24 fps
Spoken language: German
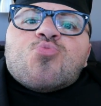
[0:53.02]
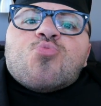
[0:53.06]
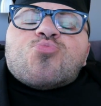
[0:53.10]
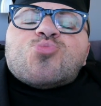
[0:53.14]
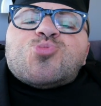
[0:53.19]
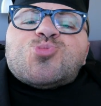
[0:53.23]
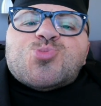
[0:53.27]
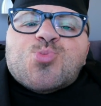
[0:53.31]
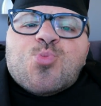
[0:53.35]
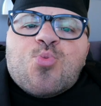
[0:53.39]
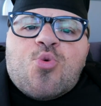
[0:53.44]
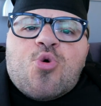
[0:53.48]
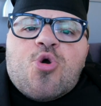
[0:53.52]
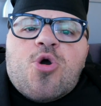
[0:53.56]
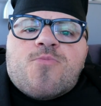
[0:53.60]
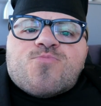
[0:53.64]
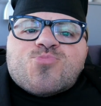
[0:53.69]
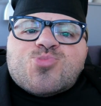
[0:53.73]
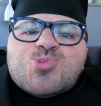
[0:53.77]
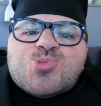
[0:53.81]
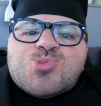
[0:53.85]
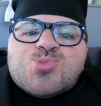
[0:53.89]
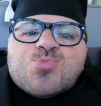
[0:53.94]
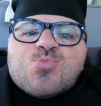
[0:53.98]
Und so
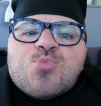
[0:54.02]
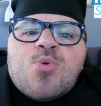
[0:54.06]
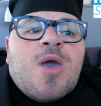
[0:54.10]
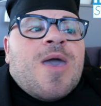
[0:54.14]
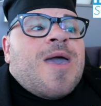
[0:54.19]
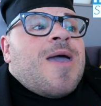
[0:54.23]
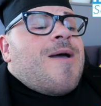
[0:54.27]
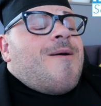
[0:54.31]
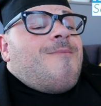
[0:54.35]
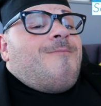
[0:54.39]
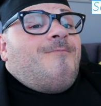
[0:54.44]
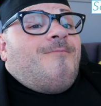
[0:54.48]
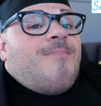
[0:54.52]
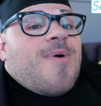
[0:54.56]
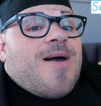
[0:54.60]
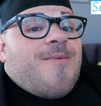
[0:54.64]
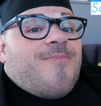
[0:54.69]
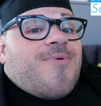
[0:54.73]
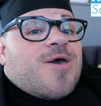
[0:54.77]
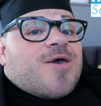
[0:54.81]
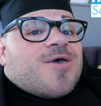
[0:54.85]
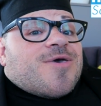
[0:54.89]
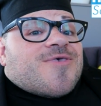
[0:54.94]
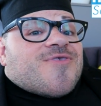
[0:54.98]
kommt es zu
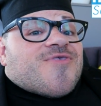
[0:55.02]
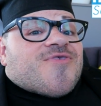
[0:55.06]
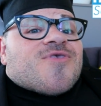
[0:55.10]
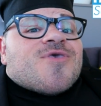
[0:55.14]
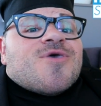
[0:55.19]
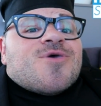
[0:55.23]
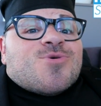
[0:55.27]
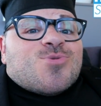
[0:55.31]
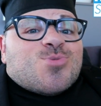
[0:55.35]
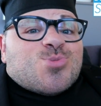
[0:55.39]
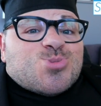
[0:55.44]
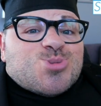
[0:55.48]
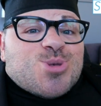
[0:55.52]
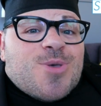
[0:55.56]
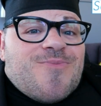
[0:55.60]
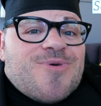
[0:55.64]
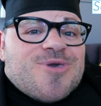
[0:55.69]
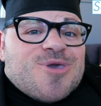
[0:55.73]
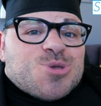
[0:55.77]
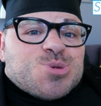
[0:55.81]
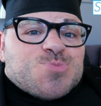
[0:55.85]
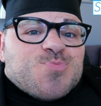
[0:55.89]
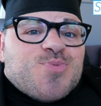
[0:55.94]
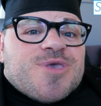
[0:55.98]
Nabachers
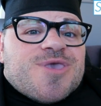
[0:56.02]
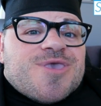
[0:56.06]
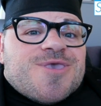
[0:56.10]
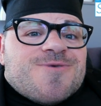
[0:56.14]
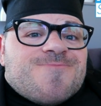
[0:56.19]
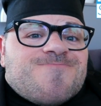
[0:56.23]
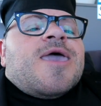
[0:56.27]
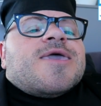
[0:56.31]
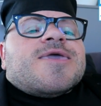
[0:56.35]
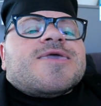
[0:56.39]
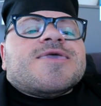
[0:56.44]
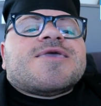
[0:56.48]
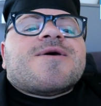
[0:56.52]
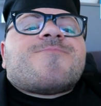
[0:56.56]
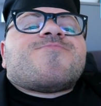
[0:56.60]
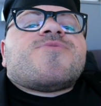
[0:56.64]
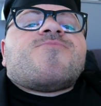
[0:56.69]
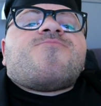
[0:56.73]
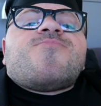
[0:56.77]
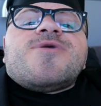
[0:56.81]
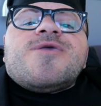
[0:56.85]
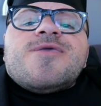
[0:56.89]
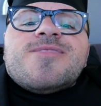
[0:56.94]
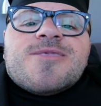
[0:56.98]
Sommergespräch. Ich habe
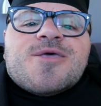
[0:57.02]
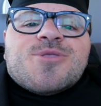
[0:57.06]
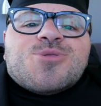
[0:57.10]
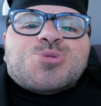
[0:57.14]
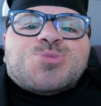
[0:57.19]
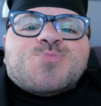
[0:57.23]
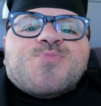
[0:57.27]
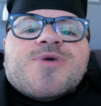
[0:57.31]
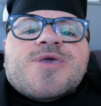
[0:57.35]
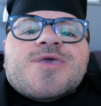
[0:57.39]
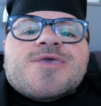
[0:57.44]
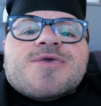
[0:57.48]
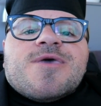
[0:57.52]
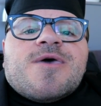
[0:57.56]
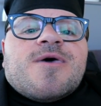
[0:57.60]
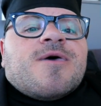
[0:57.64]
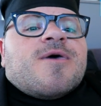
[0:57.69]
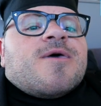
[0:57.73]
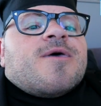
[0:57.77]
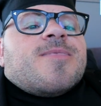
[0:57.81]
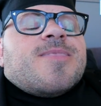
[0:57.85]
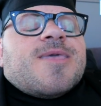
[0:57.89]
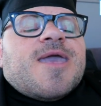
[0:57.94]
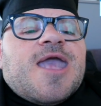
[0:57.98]
die Behindertensprecher
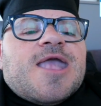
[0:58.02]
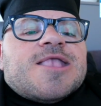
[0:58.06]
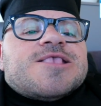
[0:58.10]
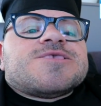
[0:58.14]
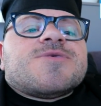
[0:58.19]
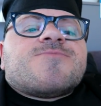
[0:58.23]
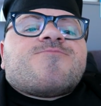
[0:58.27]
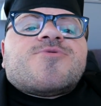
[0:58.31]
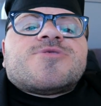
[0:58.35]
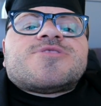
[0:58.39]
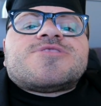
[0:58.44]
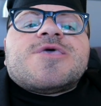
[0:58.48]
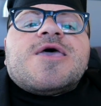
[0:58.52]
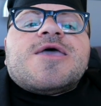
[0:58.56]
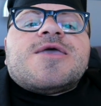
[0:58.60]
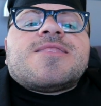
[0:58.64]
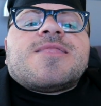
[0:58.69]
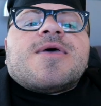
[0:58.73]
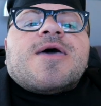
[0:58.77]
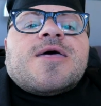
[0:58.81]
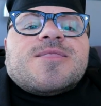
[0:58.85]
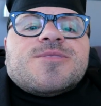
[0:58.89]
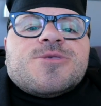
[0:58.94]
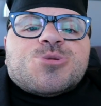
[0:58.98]
der einzelnen
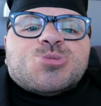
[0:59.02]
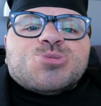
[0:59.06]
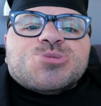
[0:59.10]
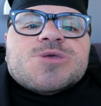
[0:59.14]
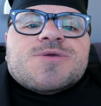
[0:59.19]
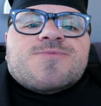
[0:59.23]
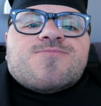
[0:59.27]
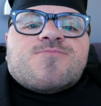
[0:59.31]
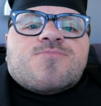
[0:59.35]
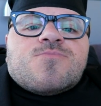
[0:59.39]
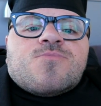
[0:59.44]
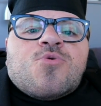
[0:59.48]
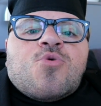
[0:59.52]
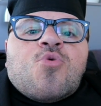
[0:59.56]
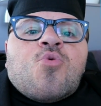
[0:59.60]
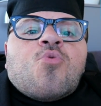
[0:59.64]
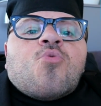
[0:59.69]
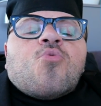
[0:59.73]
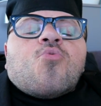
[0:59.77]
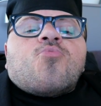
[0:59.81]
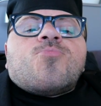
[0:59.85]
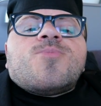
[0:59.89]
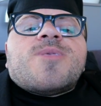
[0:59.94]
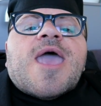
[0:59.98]
Parteien angeschrieben
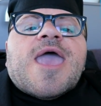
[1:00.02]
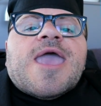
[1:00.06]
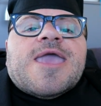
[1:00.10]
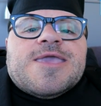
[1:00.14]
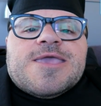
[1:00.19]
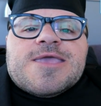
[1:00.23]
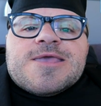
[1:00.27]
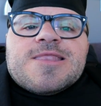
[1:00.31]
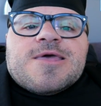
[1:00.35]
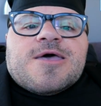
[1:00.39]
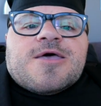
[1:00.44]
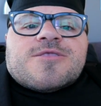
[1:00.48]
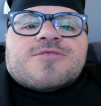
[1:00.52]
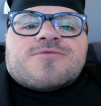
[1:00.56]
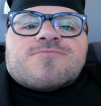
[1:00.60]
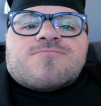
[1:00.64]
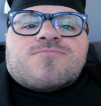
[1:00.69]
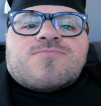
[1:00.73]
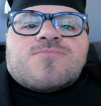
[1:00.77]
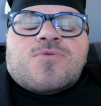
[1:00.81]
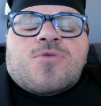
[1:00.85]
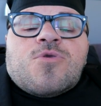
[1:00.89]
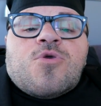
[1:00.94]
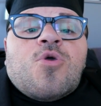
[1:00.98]
und eingeladen.
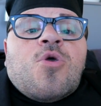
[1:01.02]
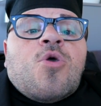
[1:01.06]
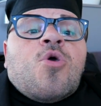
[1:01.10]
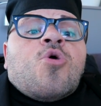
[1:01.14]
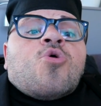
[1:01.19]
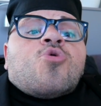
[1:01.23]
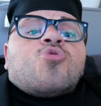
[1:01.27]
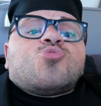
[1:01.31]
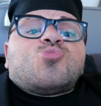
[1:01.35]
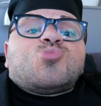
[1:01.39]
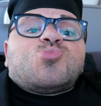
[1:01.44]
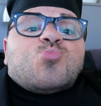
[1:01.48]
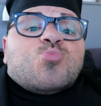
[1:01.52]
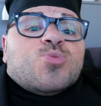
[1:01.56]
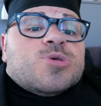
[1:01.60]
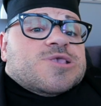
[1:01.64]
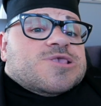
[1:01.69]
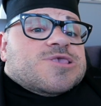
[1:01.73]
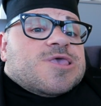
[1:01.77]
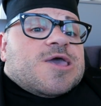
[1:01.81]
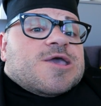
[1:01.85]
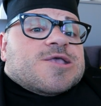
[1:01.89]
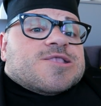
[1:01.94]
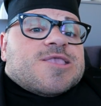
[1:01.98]

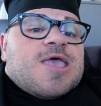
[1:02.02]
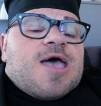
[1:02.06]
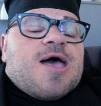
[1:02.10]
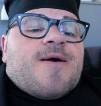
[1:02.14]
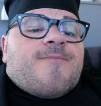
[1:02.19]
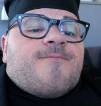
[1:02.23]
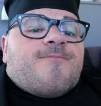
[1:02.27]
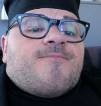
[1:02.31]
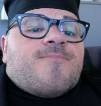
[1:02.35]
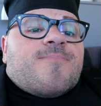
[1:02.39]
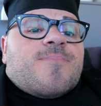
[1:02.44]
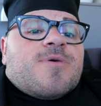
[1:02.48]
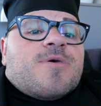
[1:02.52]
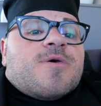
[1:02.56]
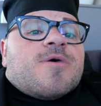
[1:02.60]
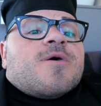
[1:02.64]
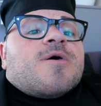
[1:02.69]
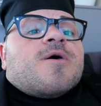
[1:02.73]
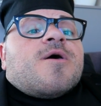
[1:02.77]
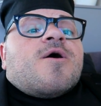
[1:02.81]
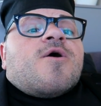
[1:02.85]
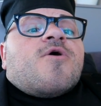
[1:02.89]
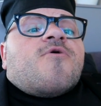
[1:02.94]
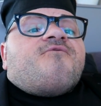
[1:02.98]
Zugesagt haben
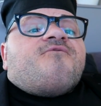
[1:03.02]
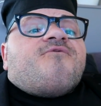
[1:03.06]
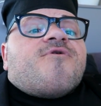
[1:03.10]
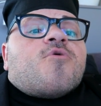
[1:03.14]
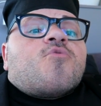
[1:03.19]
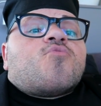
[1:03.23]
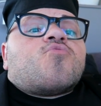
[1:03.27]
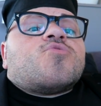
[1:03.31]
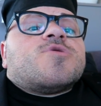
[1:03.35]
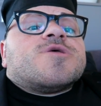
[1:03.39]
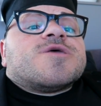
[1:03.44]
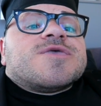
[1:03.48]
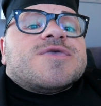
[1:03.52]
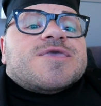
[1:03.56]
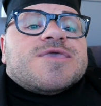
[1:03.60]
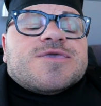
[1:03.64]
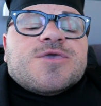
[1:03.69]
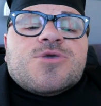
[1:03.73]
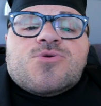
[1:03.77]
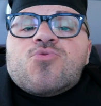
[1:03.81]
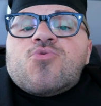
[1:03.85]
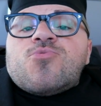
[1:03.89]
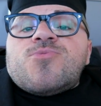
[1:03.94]
Frau Ulrike